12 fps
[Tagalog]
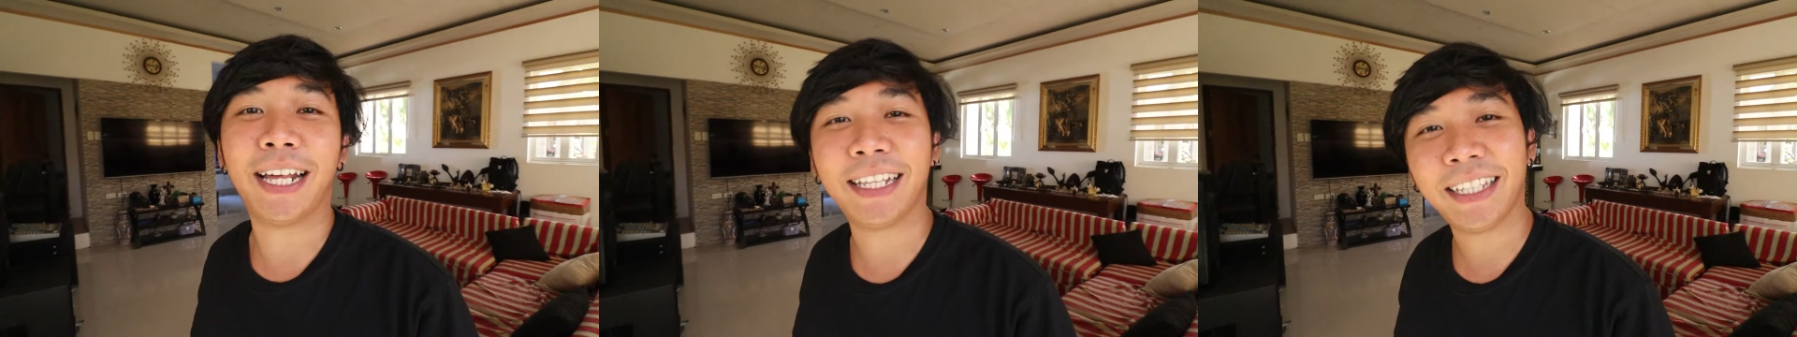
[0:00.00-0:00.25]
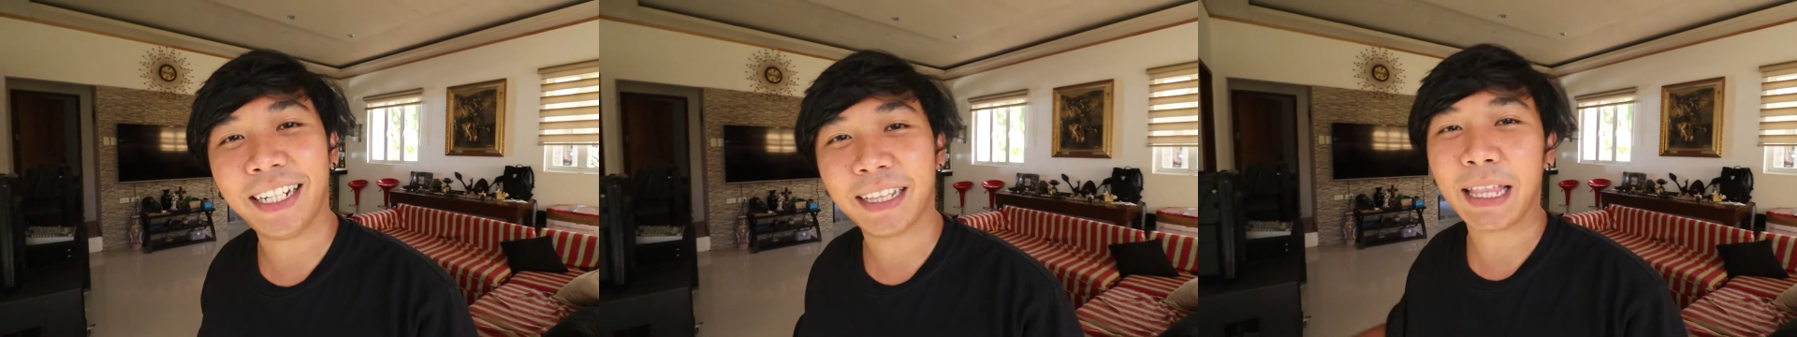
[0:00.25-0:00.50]

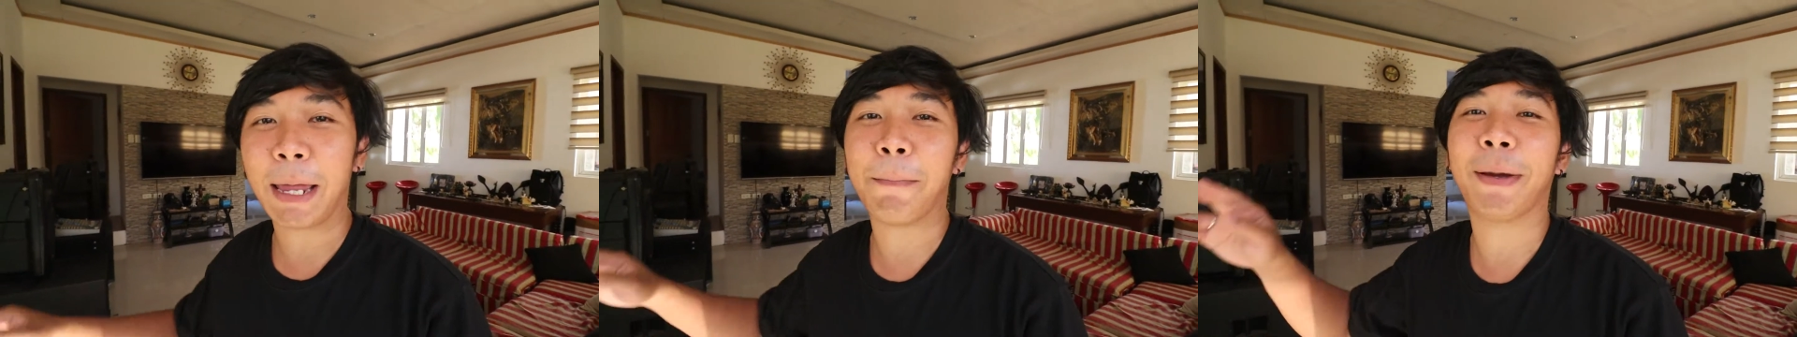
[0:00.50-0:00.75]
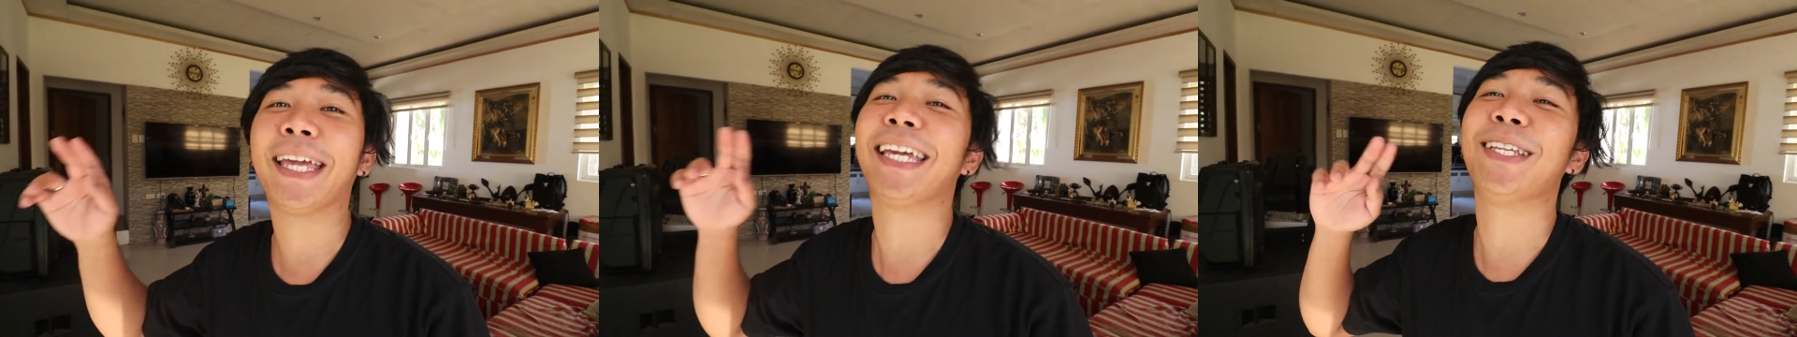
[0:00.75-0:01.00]
natin at tayo
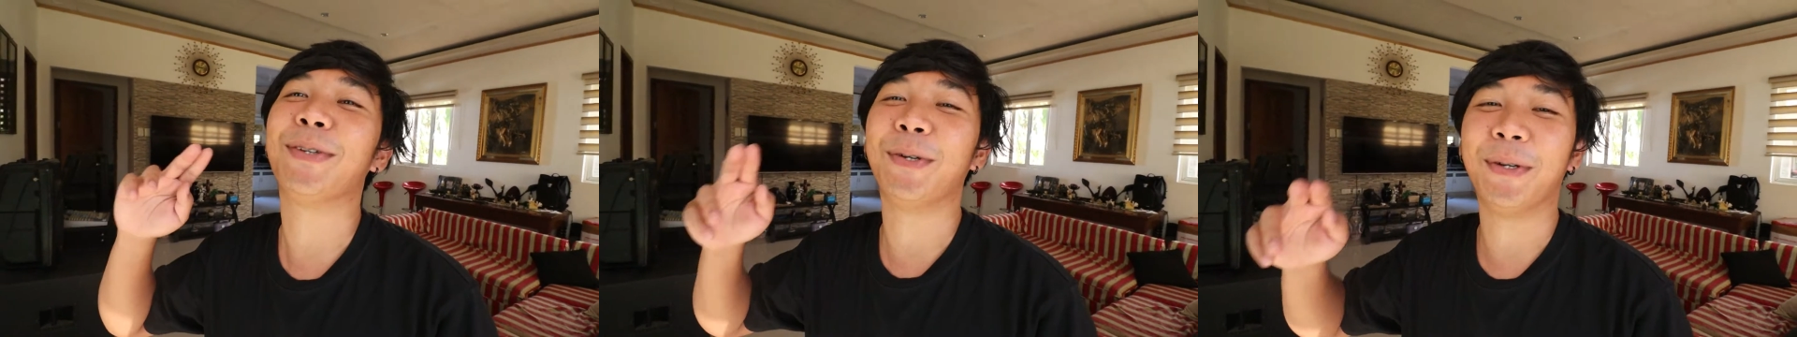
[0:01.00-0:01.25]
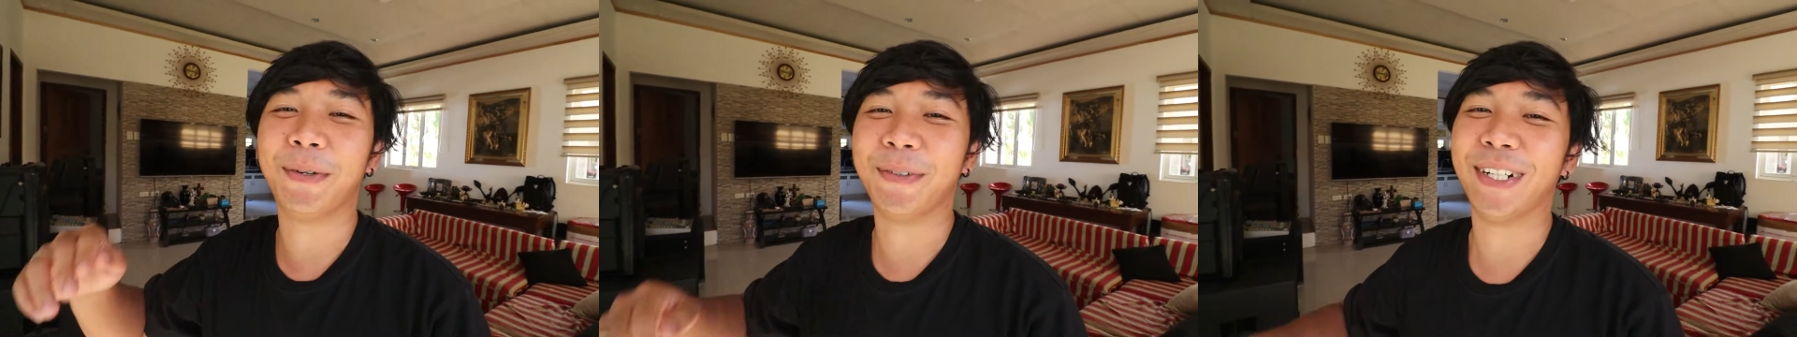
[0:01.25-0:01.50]

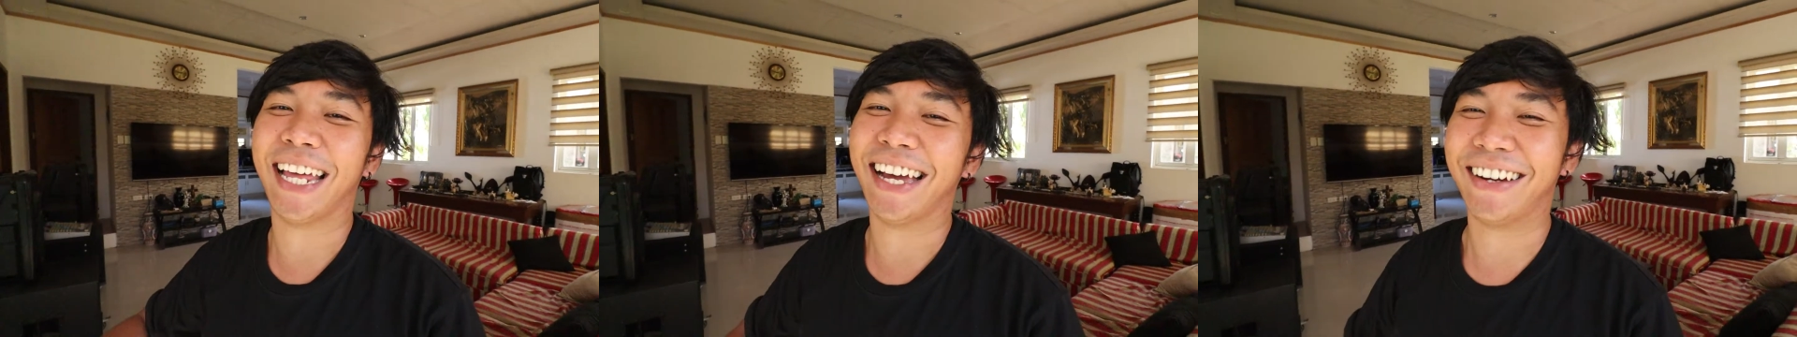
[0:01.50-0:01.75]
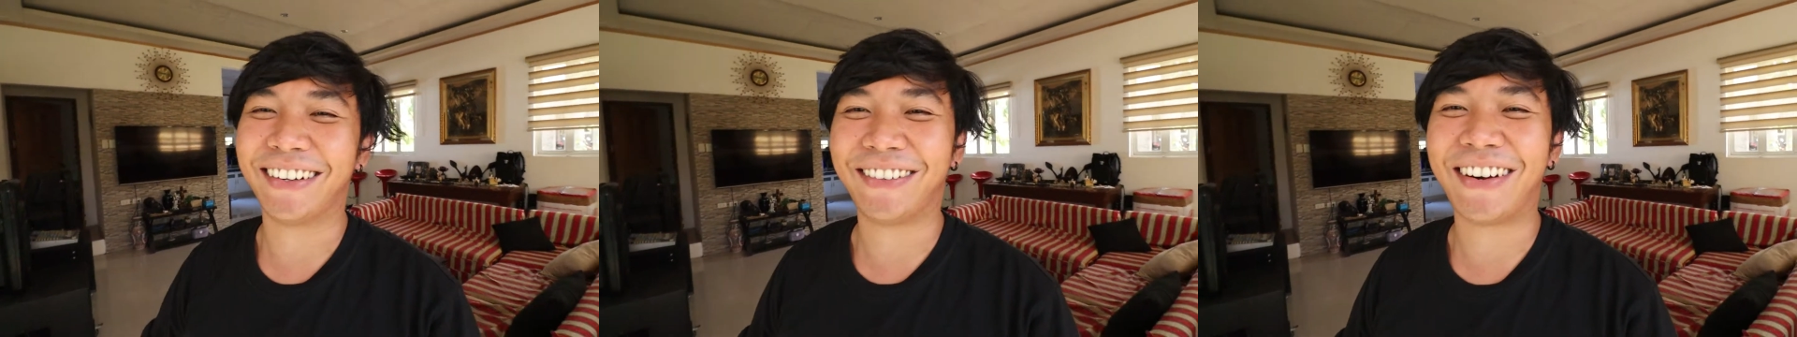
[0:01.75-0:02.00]
makikisuno muna.